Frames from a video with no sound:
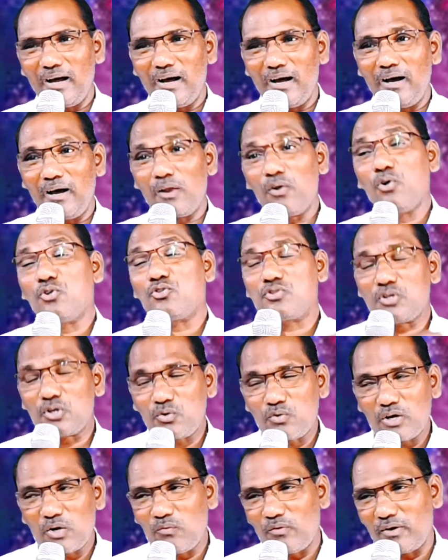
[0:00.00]
ఆ ఆలోచన
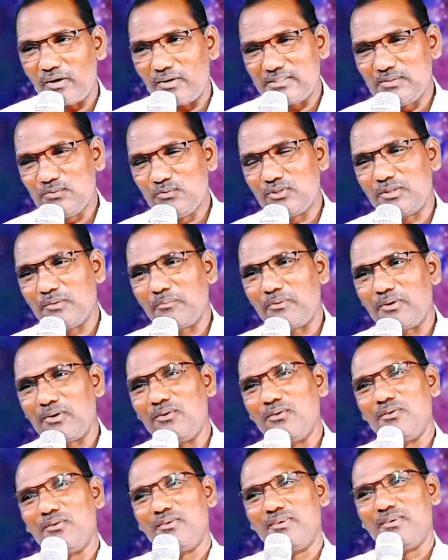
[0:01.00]
కూడా వారి జీవితంలో